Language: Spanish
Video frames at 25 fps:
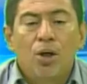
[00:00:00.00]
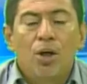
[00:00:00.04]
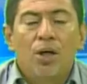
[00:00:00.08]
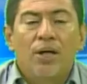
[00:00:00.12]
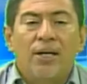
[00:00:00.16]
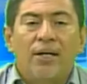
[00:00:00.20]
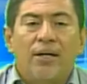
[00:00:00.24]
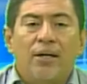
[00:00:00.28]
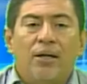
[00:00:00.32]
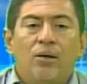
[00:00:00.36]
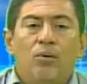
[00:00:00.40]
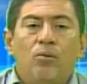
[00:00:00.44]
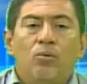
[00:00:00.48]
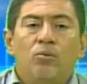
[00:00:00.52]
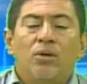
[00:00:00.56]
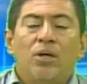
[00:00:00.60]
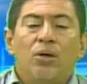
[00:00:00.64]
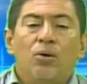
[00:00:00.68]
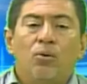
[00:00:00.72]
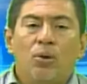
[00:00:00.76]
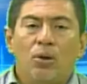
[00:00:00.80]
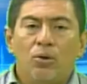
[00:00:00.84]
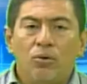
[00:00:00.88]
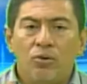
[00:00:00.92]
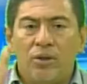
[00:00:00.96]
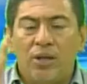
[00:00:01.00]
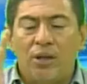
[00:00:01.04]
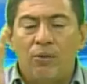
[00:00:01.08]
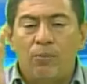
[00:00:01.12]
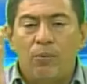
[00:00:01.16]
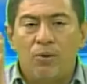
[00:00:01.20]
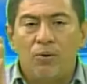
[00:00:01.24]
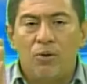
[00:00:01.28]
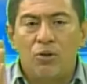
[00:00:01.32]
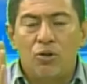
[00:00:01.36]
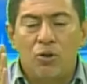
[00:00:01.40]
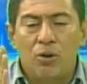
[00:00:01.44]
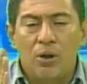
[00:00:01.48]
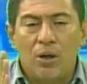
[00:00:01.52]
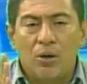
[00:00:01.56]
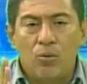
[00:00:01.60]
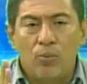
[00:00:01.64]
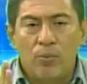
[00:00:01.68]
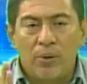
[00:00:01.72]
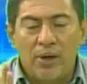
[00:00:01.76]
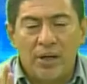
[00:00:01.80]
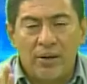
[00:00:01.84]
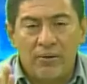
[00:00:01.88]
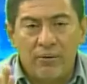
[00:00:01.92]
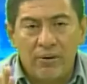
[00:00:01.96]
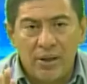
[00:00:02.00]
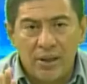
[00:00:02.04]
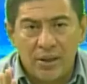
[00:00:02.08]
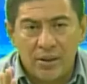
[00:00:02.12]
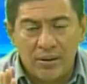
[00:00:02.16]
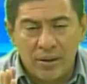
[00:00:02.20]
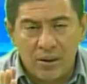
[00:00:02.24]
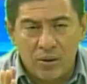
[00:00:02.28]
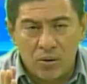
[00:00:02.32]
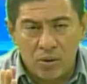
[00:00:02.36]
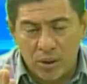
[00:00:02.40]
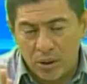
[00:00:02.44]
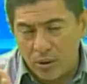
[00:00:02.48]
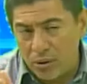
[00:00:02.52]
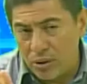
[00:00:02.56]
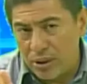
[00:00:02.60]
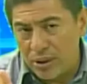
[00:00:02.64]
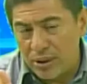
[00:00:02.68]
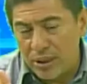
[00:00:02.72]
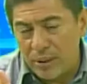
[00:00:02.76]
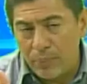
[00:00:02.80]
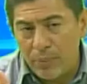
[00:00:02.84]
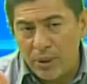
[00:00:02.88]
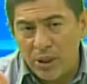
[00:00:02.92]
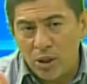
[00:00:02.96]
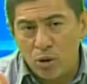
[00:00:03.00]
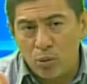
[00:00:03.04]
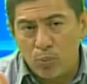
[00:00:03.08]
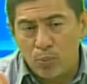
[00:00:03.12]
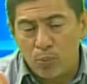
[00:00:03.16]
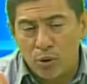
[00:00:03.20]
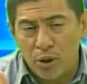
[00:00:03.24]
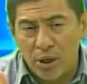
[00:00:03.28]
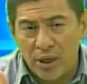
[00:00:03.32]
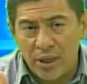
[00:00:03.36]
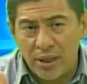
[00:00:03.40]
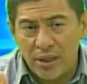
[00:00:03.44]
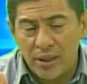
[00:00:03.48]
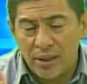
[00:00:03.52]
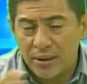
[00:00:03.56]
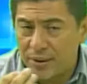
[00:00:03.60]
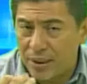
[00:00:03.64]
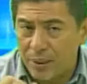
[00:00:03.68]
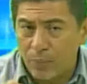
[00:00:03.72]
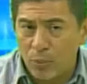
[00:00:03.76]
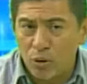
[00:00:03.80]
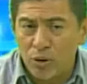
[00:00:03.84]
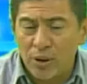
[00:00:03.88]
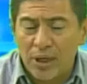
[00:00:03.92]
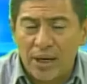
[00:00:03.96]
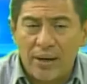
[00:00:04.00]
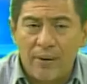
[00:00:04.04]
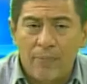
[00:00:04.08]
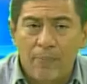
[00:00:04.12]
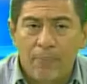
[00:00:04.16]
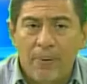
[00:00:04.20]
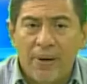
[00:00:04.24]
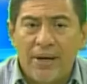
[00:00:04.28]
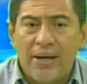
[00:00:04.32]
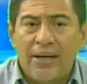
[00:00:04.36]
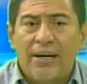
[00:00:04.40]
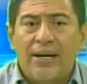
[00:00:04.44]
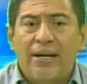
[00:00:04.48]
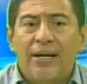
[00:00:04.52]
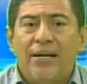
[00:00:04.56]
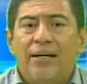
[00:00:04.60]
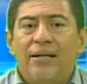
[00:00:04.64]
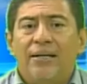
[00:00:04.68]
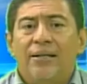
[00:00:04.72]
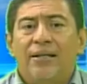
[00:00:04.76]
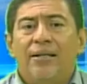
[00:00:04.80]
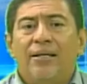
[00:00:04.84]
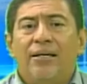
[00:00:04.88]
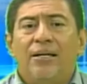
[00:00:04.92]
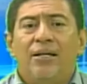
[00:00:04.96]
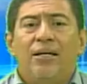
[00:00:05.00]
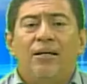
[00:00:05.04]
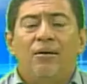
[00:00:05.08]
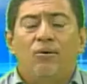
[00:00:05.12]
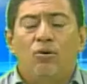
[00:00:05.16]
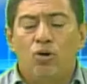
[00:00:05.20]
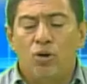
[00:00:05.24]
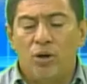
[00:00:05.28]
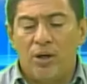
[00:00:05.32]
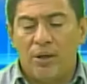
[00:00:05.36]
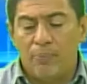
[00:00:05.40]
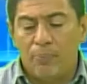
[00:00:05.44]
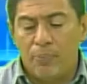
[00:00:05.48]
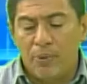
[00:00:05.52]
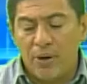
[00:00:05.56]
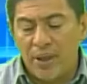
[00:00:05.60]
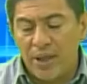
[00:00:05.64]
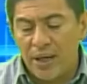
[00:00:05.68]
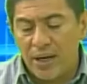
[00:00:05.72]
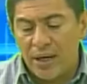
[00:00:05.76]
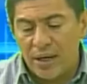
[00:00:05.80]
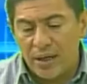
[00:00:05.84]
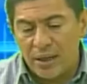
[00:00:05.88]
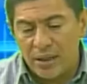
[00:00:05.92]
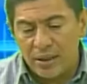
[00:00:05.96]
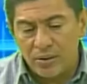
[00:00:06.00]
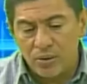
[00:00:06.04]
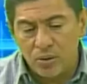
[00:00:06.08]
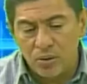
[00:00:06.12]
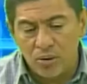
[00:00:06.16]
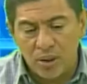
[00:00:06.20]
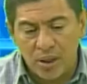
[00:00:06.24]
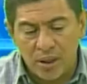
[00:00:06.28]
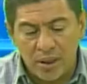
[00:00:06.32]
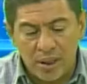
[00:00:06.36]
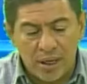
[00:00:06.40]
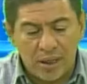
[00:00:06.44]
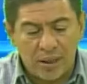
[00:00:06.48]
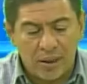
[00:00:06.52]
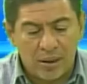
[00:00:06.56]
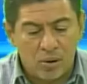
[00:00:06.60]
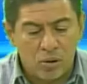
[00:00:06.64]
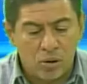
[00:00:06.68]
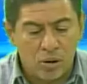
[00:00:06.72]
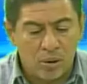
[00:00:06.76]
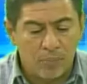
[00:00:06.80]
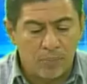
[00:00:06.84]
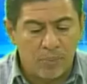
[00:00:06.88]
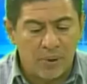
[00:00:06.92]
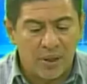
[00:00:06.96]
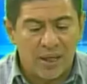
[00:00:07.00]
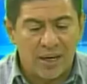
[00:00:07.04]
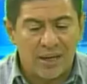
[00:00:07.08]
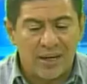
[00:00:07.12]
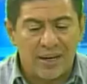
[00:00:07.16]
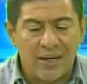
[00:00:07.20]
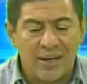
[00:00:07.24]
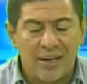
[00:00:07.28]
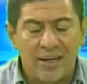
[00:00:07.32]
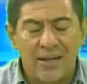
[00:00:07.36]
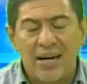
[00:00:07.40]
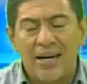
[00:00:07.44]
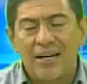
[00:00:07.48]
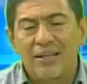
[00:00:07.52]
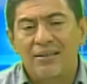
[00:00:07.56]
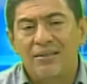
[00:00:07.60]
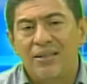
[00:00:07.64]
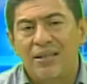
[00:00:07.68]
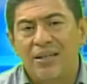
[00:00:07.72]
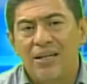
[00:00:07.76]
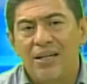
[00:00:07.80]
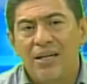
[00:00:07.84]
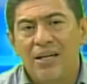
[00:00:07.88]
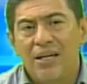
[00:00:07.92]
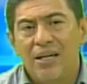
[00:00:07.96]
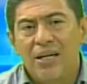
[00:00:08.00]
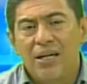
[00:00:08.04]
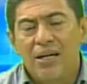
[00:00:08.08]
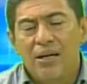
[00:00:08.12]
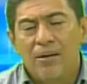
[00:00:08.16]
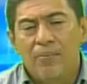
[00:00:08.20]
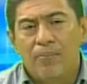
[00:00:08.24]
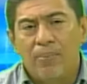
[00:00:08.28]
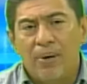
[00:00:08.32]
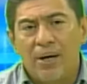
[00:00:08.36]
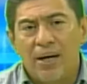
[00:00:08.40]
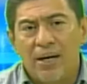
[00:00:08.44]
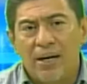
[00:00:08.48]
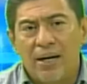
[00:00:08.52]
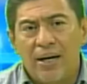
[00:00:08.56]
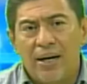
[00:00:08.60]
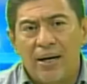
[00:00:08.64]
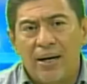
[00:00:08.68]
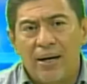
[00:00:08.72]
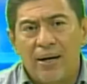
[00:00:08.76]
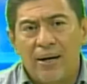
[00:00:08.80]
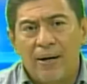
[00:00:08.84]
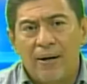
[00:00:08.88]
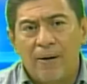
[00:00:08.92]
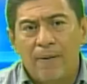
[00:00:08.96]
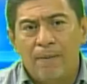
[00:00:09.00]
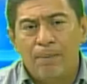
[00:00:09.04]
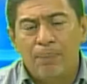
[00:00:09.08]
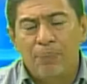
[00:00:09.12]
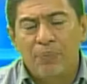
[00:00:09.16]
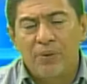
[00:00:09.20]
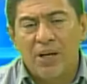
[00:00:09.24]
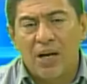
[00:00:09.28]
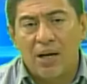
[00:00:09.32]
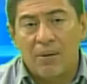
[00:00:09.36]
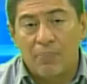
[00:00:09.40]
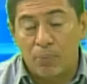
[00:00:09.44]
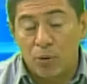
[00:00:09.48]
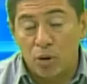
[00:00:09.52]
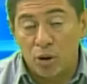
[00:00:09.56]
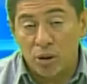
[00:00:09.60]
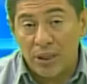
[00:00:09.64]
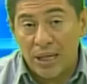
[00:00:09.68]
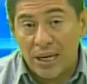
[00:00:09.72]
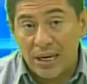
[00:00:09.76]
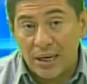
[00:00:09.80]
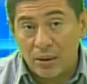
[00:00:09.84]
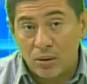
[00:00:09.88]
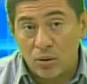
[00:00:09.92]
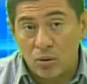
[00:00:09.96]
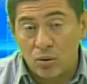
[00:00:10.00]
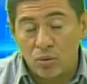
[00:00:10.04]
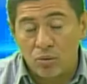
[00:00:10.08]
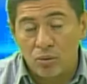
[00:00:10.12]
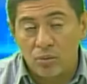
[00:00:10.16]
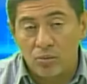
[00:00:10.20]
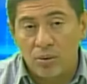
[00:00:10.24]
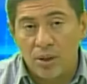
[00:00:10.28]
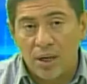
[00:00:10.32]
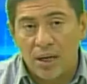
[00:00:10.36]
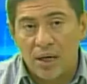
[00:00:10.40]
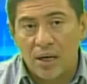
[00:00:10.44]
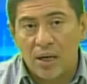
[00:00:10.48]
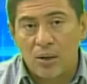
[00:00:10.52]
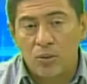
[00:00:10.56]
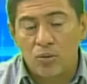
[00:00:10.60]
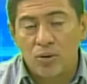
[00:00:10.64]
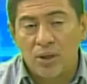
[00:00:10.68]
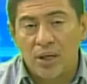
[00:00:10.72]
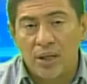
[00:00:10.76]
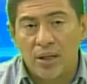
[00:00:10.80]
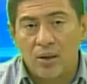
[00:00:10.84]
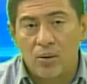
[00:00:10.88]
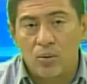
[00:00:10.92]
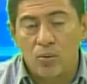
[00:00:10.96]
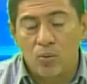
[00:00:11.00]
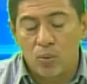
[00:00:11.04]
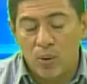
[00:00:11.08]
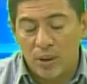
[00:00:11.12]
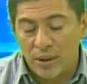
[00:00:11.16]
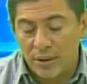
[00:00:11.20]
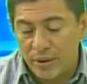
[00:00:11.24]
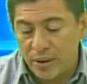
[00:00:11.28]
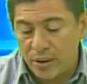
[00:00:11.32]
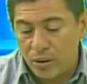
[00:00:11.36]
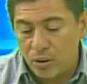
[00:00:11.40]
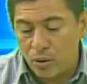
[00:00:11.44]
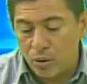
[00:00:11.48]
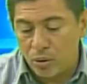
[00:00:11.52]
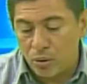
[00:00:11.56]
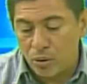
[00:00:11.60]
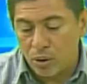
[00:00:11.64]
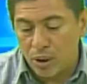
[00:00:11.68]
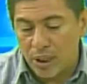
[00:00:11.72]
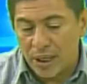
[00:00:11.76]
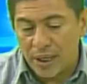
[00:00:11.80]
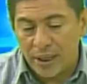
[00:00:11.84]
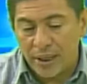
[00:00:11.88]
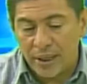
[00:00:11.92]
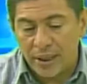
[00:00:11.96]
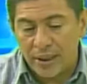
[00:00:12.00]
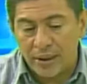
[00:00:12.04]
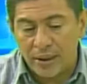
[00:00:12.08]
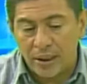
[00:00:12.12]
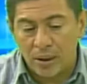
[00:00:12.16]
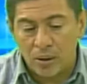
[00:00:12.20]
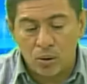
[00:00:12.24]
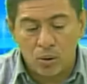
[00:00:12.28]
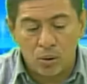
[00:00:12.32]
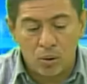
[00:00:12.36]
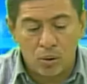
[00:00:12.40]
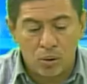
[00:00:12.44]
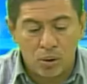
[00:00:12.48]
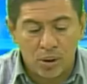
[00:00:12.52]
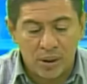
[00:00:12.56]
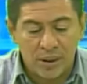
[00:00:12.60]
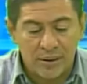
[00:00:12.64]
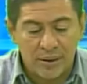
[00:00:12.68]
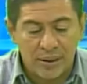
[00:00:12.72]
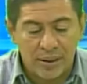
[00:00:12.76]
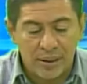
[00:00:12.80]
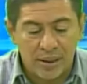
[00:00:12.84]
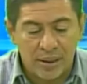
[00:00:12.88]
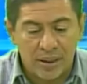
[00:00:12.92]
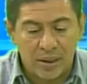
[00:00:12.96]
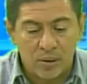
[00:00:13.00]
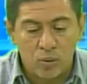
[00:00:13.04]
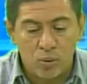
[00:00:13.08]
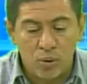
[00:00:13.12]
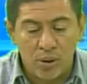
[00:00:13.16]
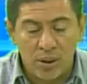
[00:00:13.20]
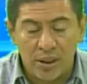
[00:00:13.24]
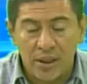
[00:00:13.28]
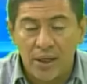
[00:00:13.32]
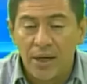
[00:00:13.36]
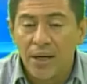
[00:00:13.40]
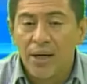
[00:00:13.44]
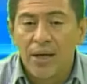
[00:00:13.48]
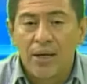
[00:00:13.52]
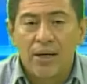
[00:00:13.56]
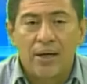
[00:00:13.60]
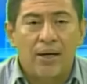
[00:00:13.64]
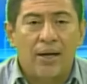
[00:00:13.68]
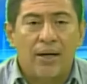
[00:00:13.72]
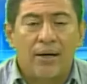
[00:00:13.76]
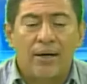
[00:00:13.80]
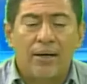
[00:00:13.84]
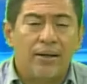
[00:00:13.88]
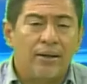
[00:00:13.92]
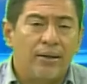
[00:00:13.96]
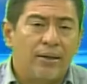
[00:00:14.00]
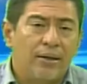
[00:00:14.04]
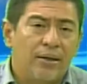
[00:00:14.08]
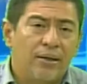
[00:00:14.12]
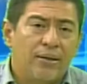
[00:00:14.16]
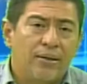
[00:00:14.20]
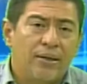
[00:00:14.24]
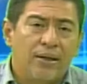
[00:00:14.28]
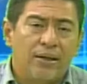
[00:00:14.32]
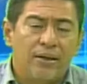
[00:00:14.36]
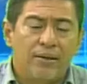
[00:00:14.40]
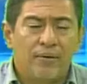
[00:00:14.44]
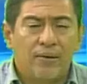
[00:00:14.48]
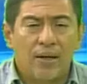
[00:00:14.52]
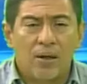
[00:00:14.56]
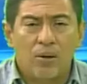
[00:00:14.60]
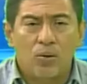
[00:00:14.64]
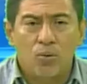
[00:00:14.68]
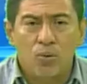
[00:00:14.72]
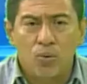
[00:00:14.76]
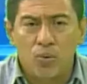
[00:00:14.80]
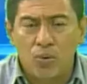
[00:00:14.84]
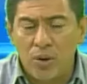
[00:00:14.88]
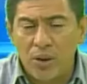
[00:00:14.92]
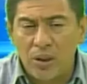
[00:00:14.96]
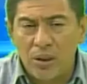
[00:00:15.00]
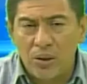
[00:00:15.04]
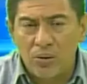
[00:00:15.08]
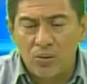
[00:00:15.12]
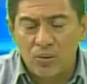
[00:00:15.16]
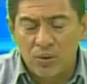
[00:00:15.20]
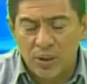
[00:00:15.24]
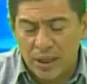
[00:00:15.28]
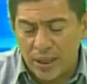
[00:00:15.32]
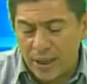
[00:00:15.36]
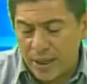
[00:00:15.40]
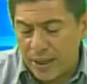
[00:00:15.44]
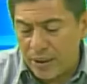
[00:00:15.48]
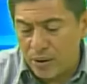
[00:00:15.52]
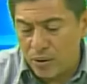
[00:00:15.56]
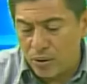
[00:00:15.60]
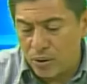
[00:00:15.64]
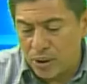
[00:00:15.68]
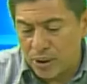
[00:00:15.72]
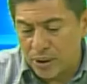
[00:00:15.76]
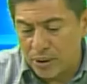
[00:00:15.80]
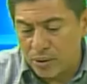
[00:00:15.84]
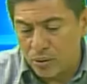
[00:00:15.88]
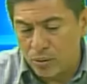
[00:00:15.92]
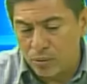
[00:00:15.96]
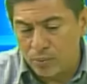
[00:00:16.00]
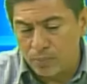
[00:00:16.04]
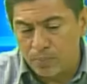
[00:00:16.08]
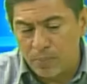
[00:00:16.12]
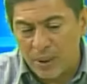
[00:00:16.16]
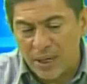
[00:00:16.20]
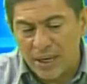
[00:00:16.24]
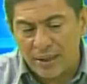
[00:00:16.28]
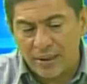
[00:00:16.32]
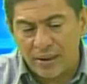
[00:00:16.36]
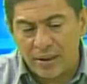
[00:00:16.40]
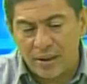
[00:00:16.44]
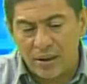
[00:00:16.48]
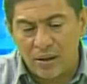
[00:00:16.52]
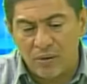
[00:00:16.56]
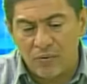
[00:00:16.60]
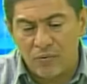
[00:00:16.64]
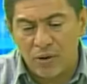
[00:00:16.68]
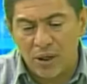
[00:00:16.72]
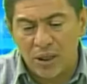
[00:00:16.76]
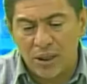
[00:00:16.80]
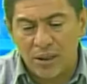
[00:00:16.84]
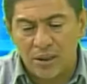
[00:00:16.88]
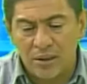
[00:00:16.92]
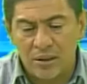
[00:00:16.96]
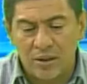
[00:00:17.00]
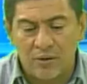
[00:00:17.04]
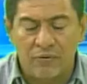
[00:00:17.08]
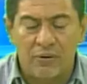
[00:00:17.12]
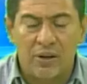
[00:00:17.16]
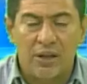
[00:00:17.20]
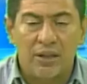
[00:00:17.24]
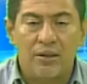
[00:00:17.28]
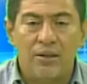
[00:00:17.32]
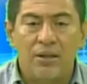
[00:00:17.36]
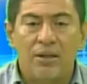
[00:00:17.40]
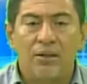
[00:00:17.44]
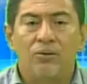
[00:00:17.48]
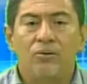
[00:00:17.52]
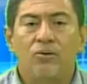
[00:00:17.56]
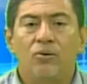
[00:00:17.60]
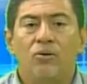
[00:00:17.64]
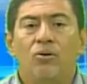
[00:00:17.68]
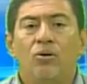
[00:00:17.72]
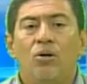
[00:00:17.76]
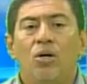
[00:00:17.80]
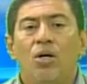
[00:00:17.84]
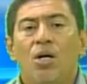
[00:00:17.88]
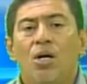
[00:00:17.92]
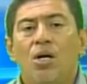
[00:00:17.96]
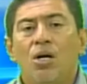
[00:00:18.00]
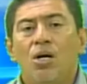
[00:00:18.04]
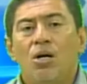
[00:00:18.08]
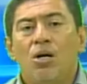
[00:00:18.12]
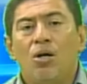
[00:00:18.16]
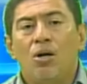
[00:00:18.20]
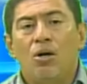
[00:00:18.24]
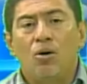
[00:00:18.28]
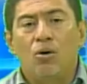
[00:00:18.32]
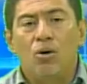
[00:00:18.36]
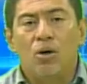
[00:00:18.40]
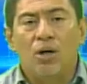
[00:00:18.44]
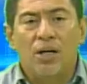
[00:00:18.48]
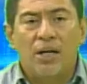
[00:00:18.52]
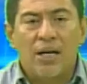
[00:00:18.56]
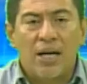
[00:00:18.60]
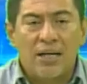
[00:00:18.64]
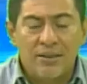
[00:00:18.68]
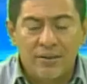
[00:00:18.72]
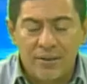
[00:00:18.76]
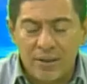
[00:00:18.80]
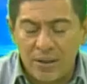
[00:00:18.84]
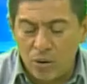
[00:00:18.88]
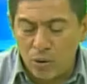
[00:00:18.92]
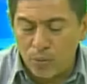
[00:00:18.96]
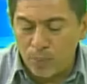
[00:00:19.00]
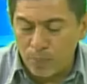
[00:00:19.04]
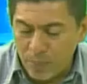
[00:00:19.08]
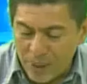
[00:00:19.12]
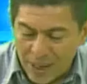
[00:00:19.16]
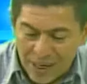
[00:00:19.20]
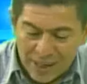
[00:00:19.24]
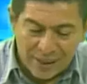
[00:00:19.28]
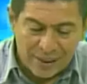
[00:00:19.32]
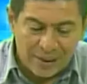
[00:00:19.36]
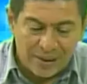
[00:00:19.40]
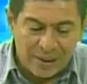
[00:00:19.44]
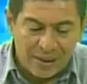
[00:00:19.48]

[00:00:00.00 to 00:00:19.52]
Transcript: Eh, un saludo a usted, profesor Nahum Benavides, y los que nos están viendo por ahí. Estamos a la espera de lo que pueda suceder, de lo que pueda generarse para aportar con la causa de don Juancito Argueta, todos los que se quieran unir, la gente que está en Estados Unidos, aquellos que son parte del Fuerte San Francisco, los que han sido parte